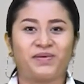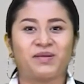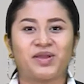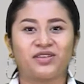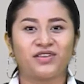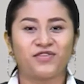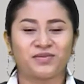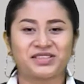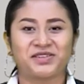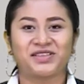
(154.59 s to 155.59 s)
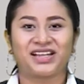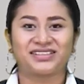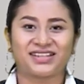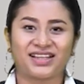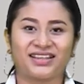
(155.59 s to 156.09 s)
Para mayor información,
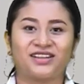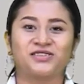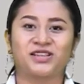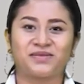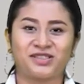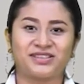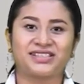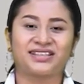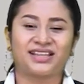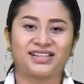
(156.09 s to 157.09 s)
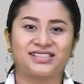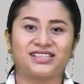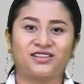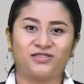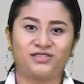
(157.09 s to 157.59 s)
acércate a los servicios estatales de
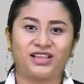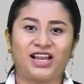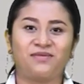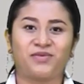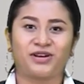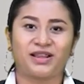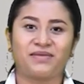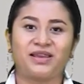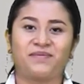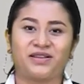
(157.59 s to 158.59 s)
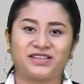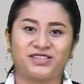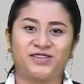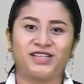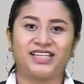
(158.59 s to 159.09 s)
salud, al programa de
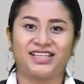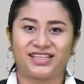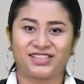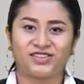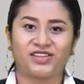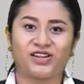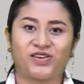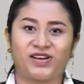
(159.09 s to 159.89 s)
prevención y detección del